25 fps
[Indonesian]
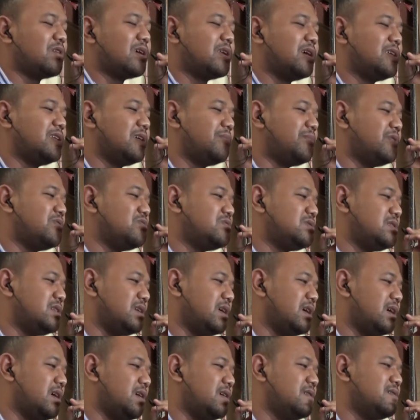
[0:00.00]
bukan hanya
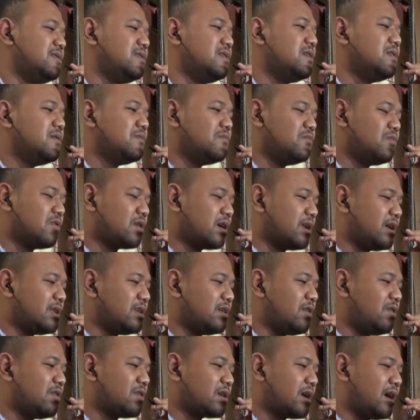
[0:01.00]
manusia, bukan
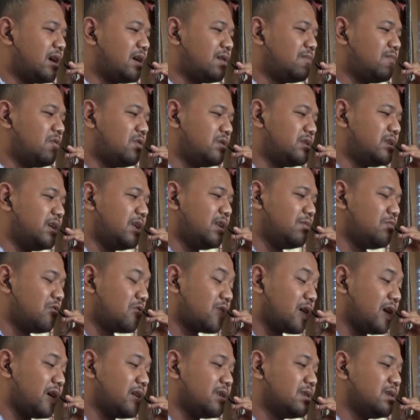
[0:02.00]
hanya orang model
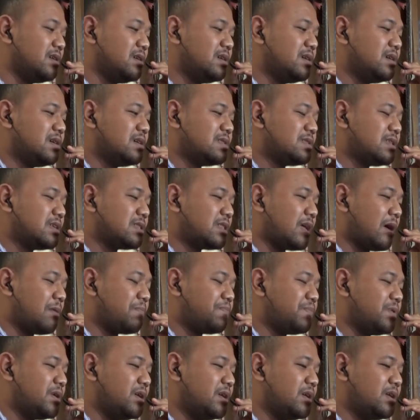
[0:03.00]
bukan
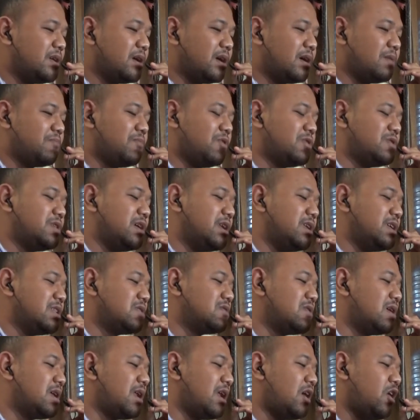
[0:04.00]
tetapi model
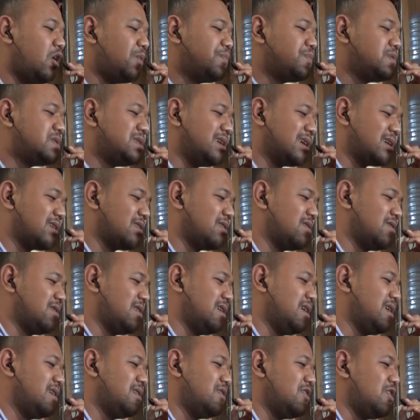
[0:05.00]
itu adalah objek
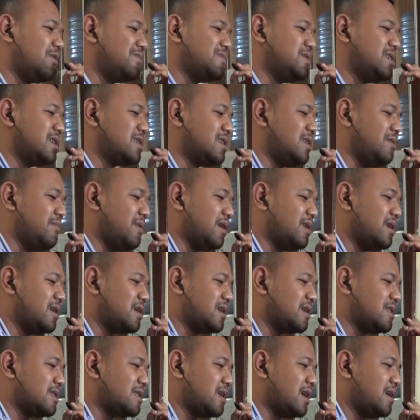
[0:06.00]
ya objek di mana
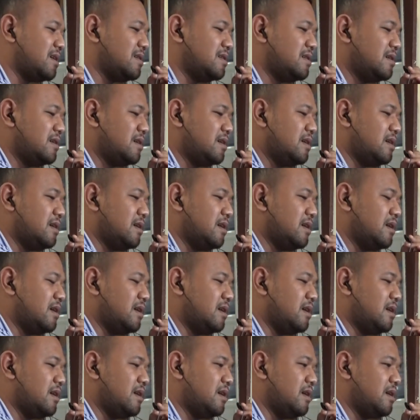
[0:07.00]
kita
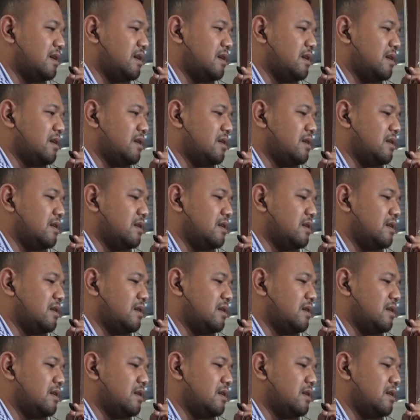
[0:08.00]
uh,